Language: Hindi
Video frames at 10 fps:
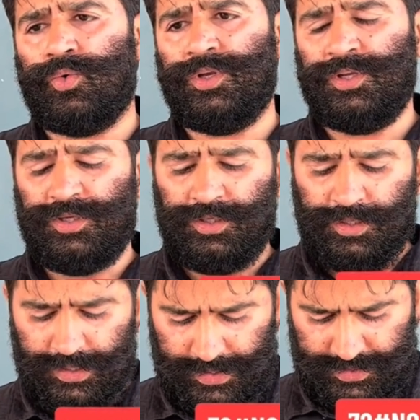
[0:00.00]
कोई
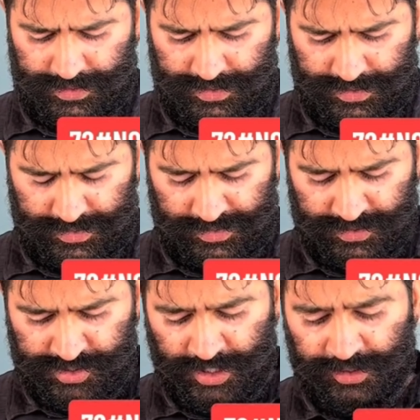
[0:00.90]

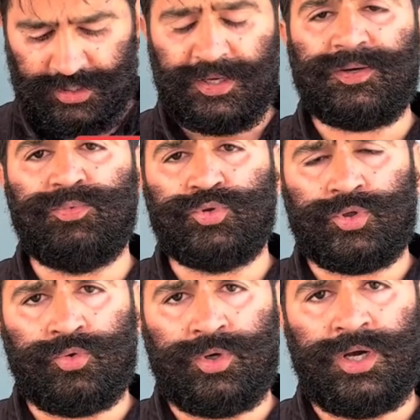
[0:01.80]
चंद एक
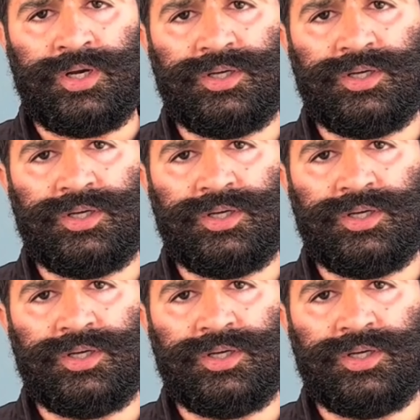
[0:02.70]
कबूतरों का